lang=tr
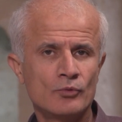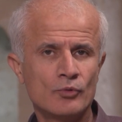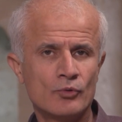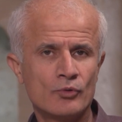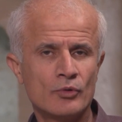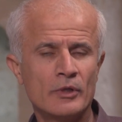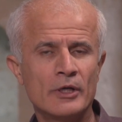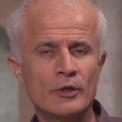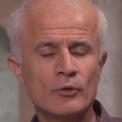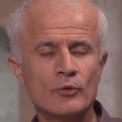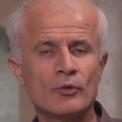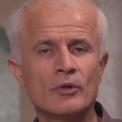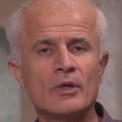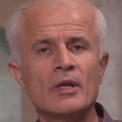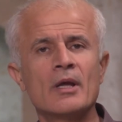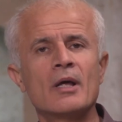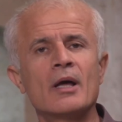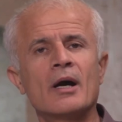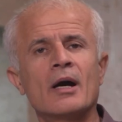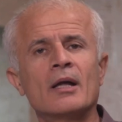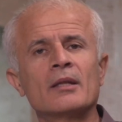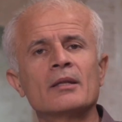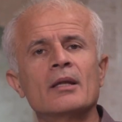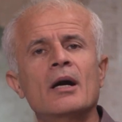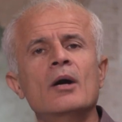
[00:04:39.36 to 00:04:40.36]
yükleniyor?
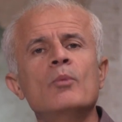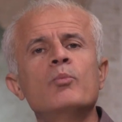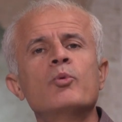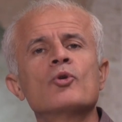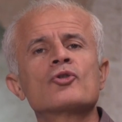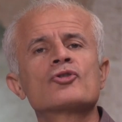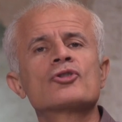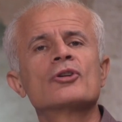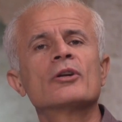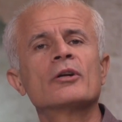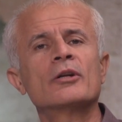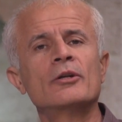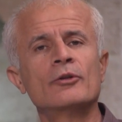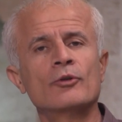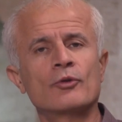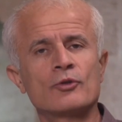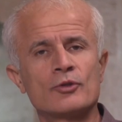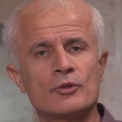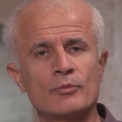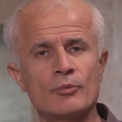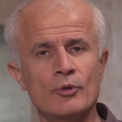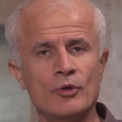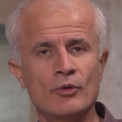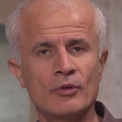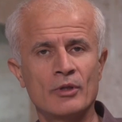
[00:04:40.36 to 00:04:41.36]
Allah'ı borçlu
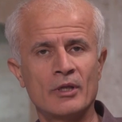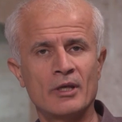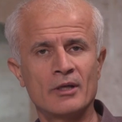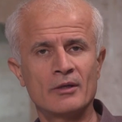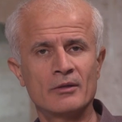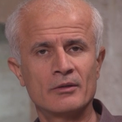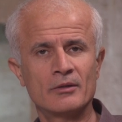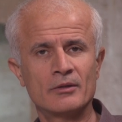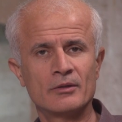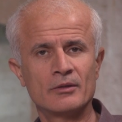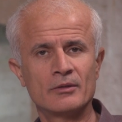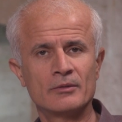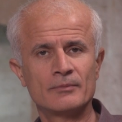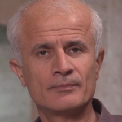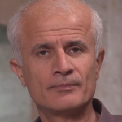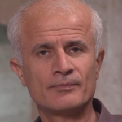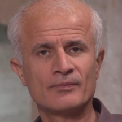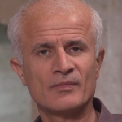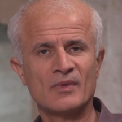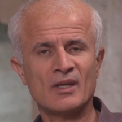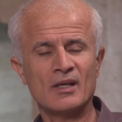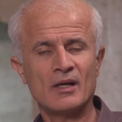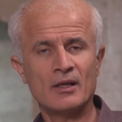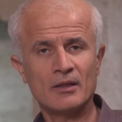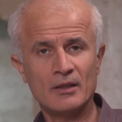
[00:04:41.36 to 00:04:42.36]
kılıyoruz bir yönden.
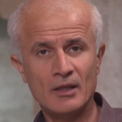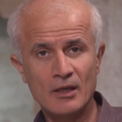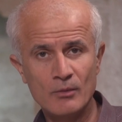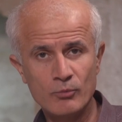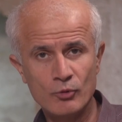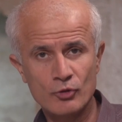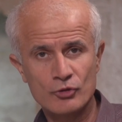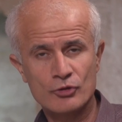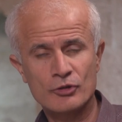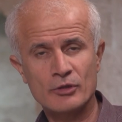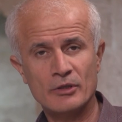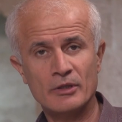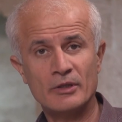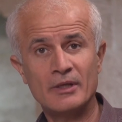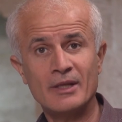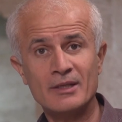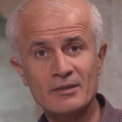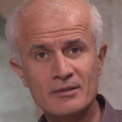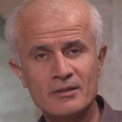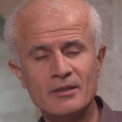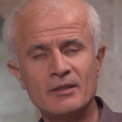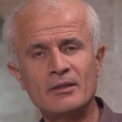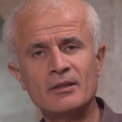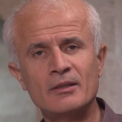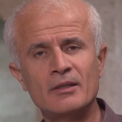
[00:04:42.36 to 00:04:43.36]
Allahı borçlu.
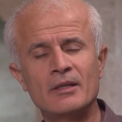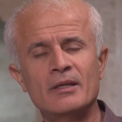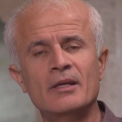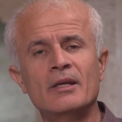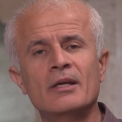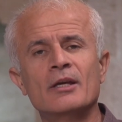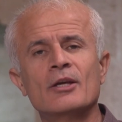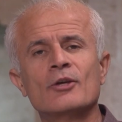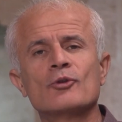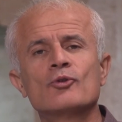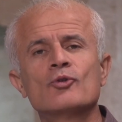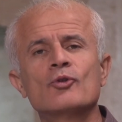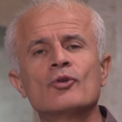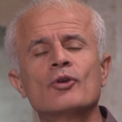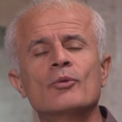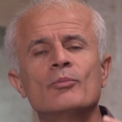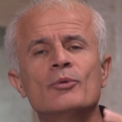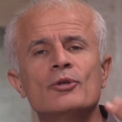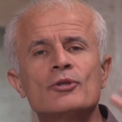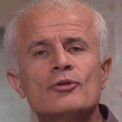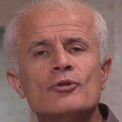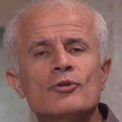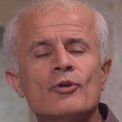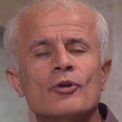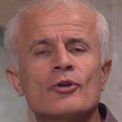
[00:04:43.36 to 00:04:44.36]
Nasıl? Çünkü
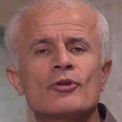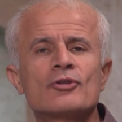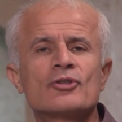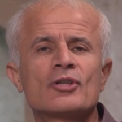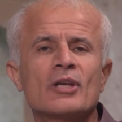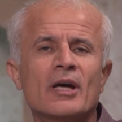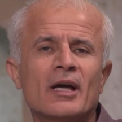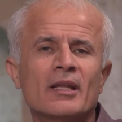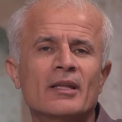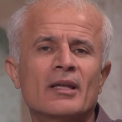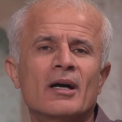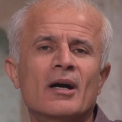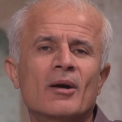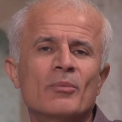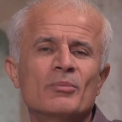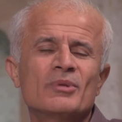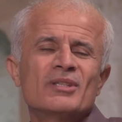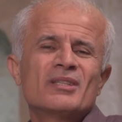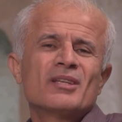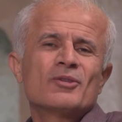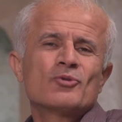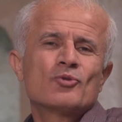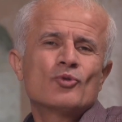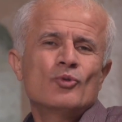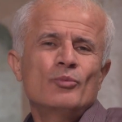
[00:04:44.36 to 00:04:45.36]
biz diyoruz ki Allah'ım
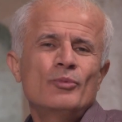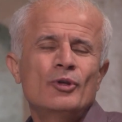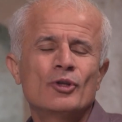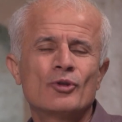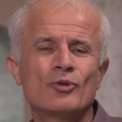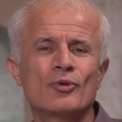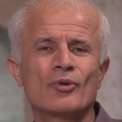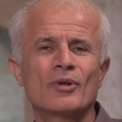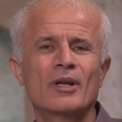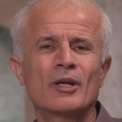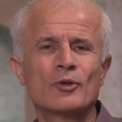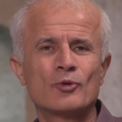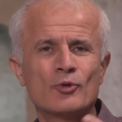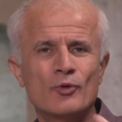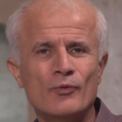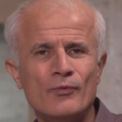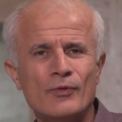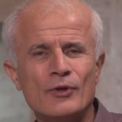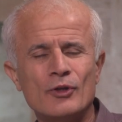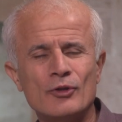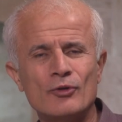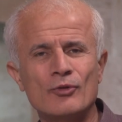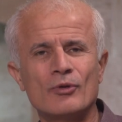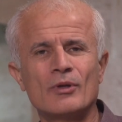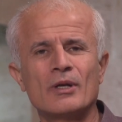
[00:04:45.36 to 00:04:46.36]
bize zulmediyorlar,
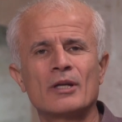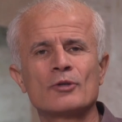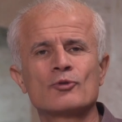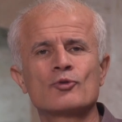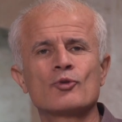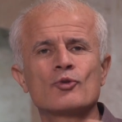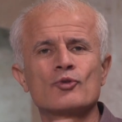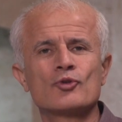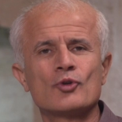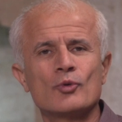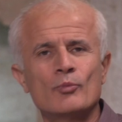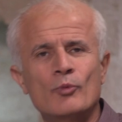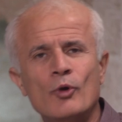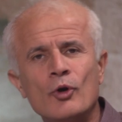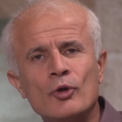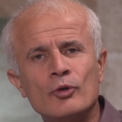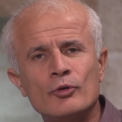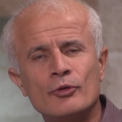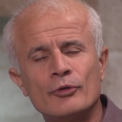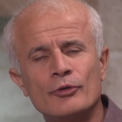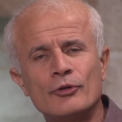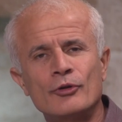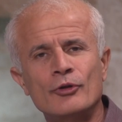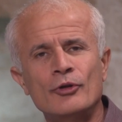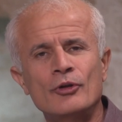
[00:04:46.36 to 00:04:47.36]
küfür ediyorlar, çocuğumu
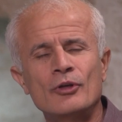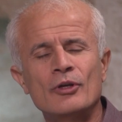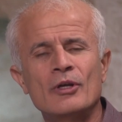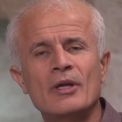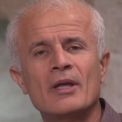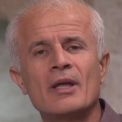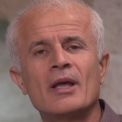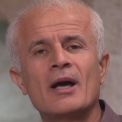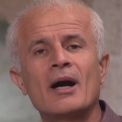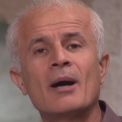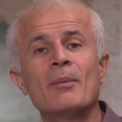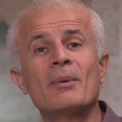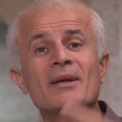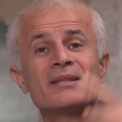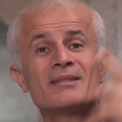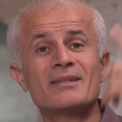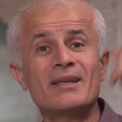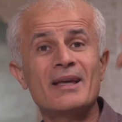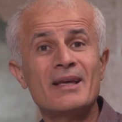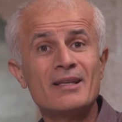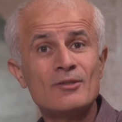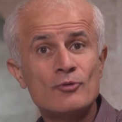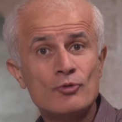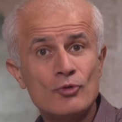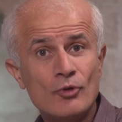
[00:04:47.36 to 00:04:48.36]
öldürdü ama
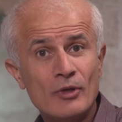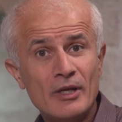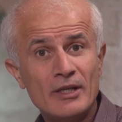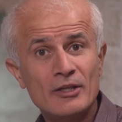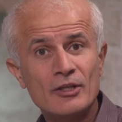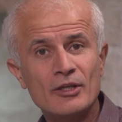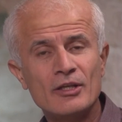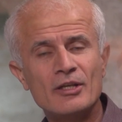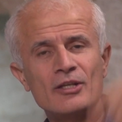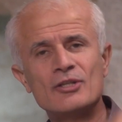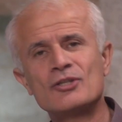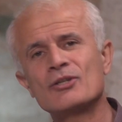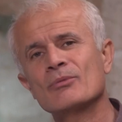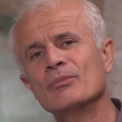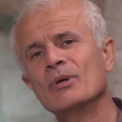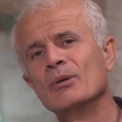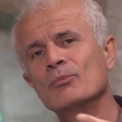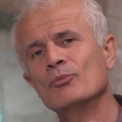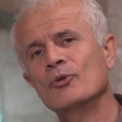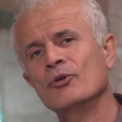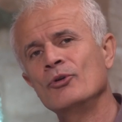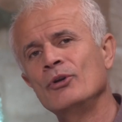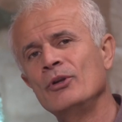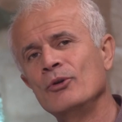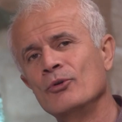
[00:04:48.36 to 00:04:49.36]
sen söylediğin için
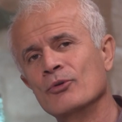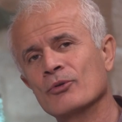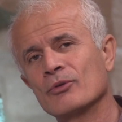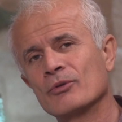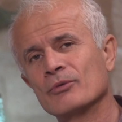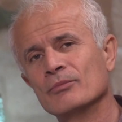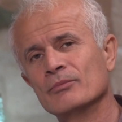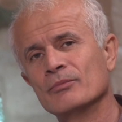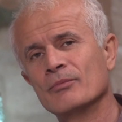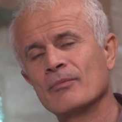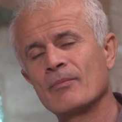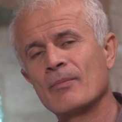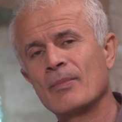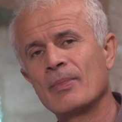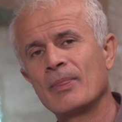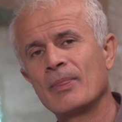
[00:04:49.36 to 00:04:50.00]
ben boyun eğiyorum.